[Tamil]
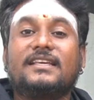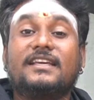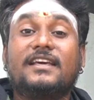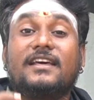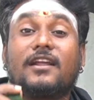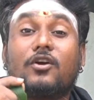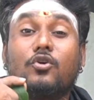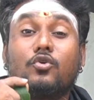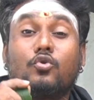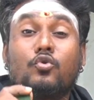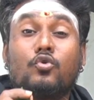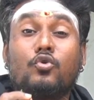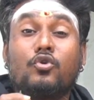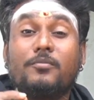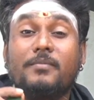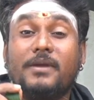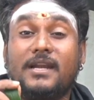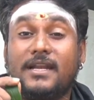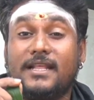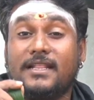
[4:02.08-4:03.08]
இருநூறு
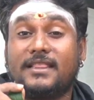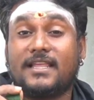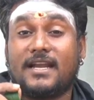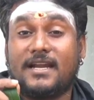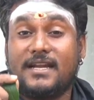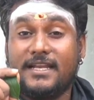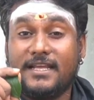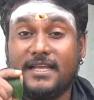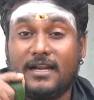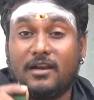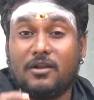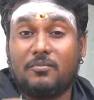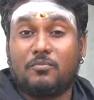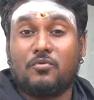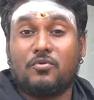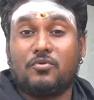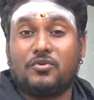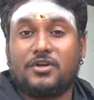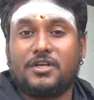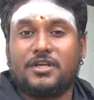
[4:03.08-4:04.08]
மில்லி தண்ணீரில்
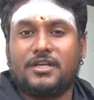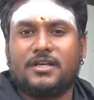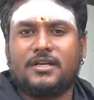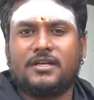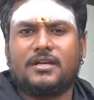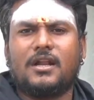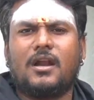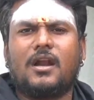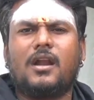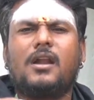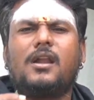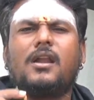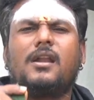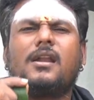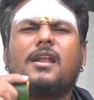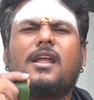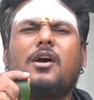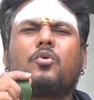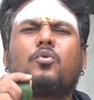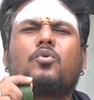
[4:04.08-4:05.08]
போட்டு
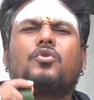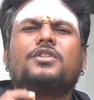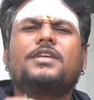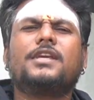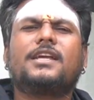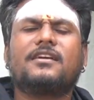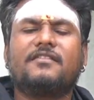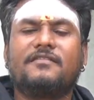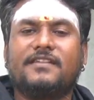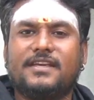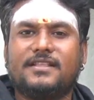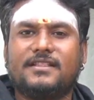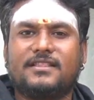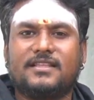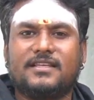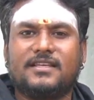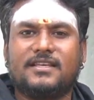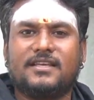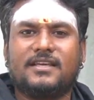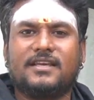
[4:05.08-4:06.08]
நல்லா கொதிக்க
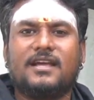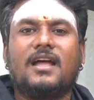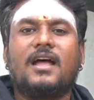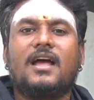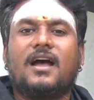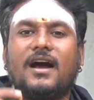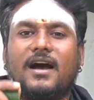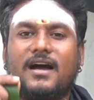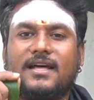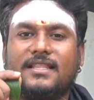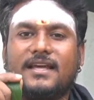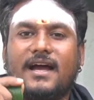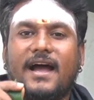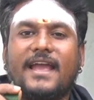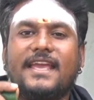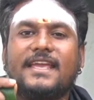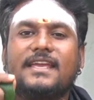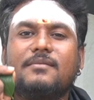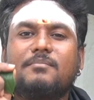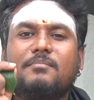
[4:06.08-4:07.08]
வைத்து அது
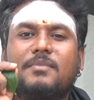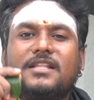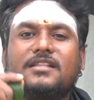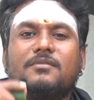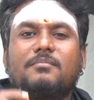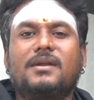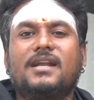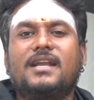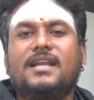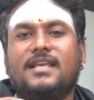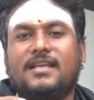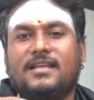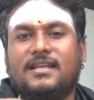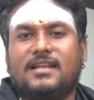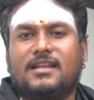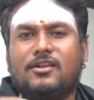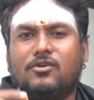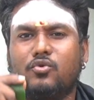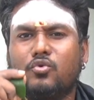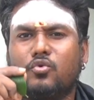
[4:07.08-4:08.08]
ஐம்பது மில்லி
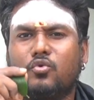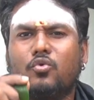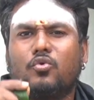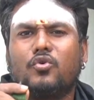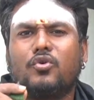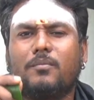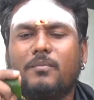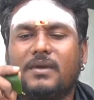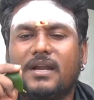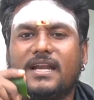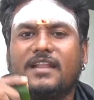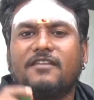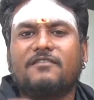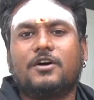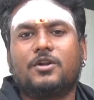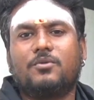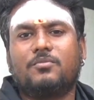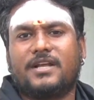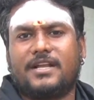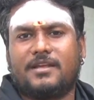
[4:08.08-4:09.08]
இல்லை நூறு மில்லி
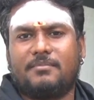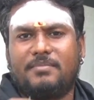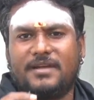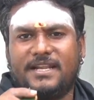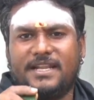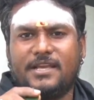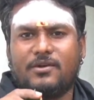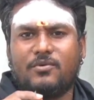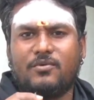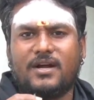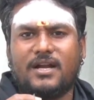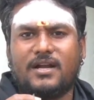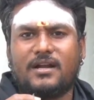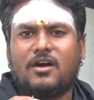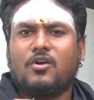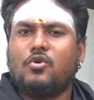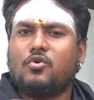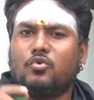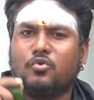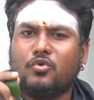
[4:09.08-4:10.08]
வரும் வரை
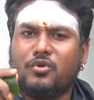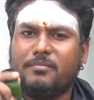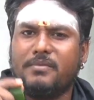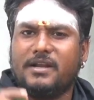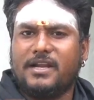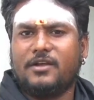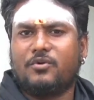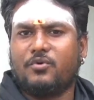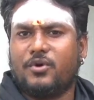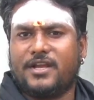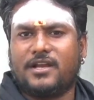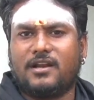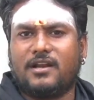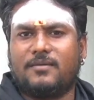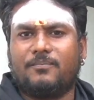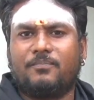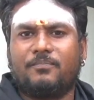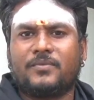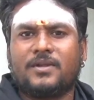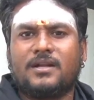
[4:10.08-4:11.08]
பெரியவங்கன்னா நூறு மில்லி குடிக்கலாம்